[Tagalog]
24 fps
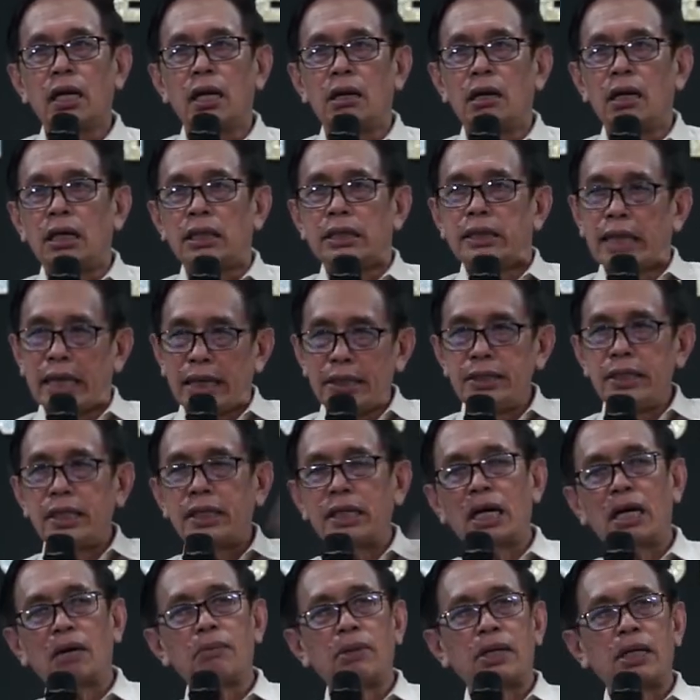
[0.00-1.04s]
Nandiyan
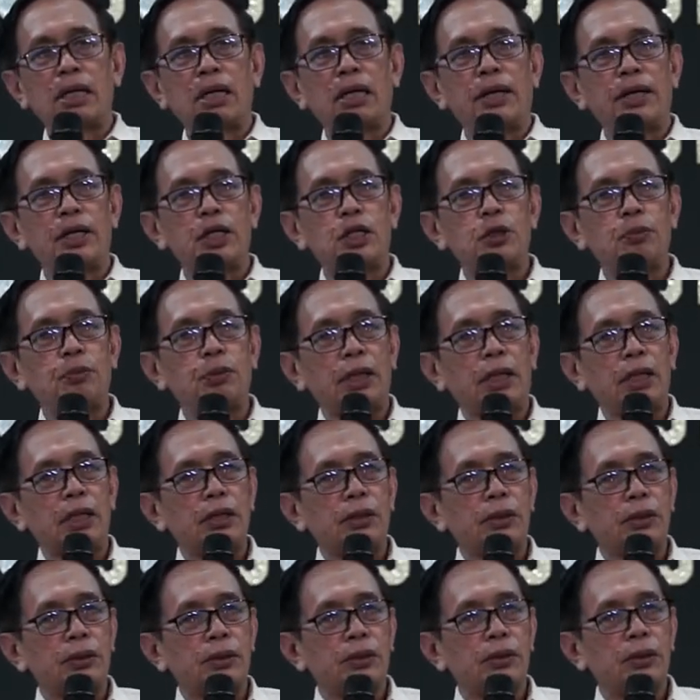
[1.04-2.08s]
ang banal na
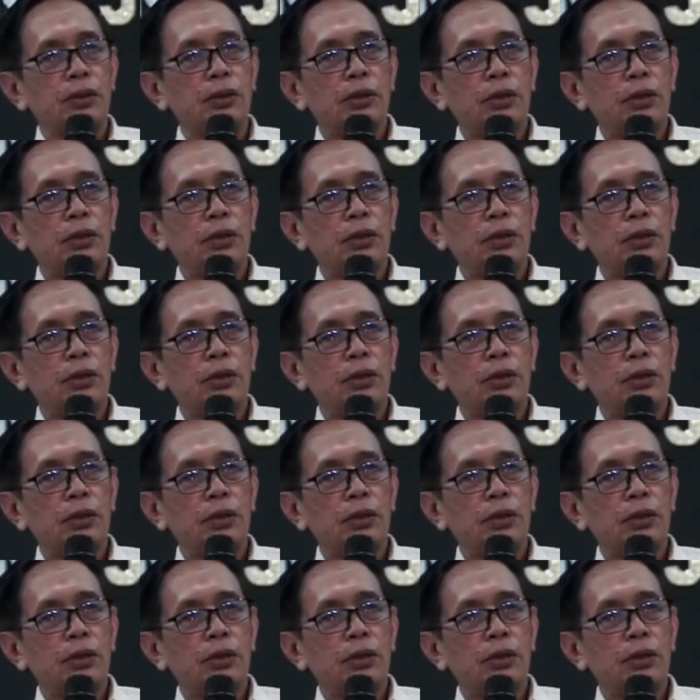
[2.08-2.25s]
espiritu.